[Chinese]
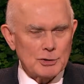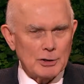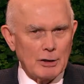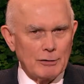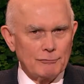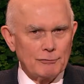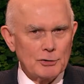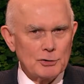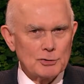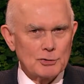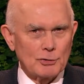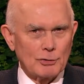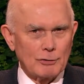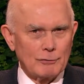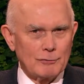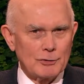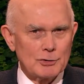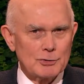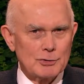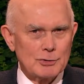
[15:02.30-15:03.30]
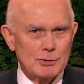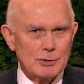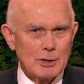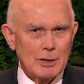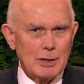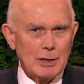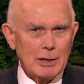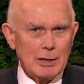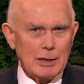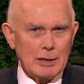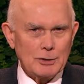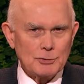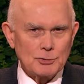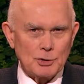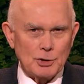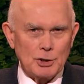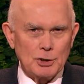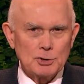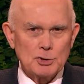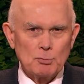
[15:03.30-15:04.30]
一生无私的服务启
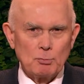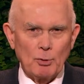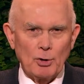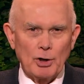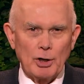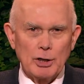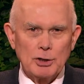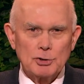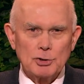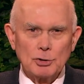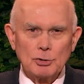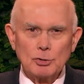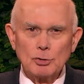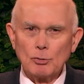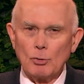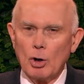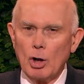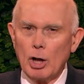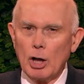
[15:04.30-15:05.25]
发全世人，